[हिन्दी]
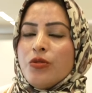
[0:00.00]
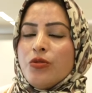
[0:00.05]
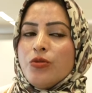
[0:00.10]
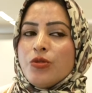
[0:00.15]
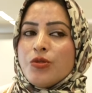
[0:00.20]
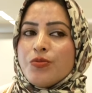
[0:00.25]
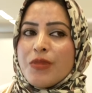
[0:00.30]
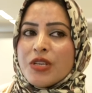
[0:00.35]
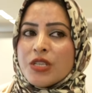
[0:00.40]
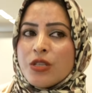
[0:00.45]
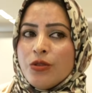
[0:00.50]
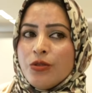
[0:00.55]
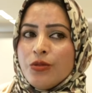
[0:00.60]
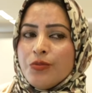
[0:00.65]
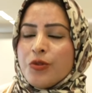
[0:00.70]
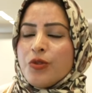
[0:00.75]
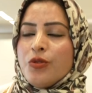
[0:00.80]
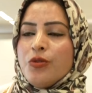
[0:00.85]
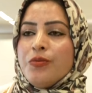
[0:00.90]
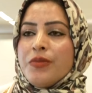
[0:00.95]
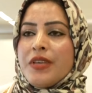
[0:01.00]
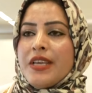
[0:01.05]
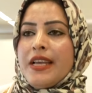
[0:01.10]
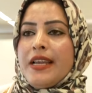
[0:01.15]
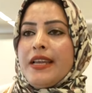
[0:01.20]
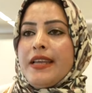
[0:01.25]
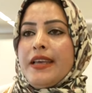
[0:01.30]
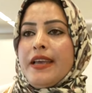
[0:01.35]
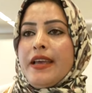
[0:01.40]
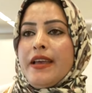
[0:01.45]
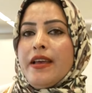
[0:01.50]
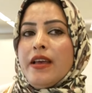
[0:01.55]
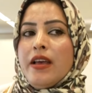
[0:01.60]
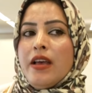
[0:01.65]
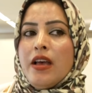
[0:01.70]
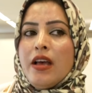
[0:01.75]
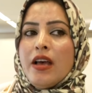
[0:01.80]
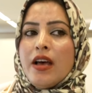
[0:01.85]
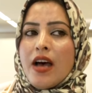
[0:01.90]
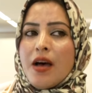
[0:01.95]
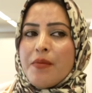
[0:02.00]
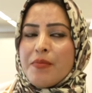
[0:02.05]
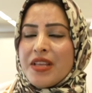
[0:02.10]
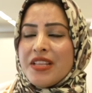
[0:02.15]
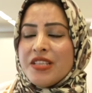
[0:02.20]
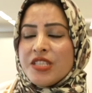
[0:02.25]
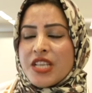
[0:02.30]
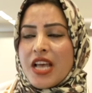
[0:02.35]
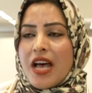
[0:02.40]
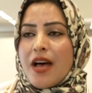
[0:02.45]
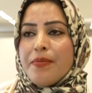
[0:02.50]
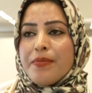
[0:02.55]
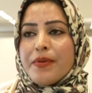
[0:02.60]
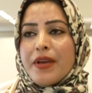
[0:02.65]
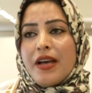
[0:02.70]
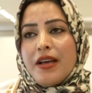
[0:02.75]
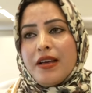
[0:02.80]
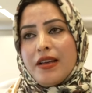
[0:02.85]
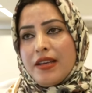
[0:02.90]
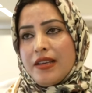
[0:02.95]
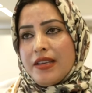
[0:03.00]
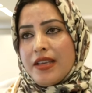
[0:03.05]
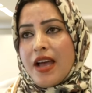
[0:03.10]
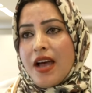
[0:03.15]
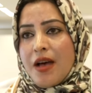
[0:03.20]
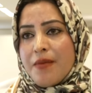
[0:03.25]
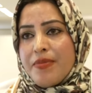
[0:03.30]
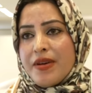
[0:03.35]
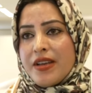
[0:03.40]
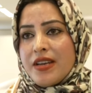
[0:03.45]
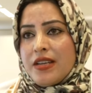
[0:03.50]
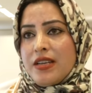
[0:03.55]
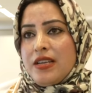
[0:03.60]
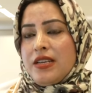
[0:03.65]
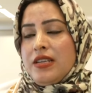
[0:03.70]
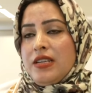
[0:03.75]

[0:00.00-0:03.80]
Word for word: उस मजलूम कौम के लिए हम इंसाफ का यहाँ पर